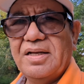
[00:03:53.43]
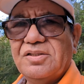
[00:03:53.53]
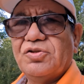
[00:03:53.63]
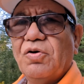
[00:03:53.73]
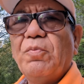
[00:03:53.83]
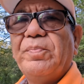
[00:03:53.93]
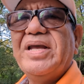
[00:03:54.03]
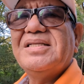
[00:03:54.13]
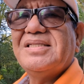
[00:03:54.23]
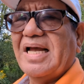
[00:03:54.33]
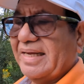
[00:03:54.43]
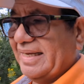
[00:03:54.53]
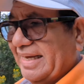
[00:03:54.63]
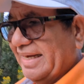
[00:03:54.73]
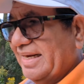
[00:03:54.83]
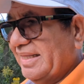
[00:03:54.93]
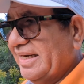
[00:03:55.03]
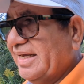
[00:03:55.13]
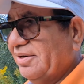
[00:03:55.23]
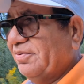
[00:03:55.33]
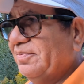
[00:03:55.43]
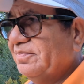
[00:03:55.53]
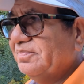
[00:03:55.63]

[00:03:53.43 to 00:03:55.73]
Solo piensan en el dinero.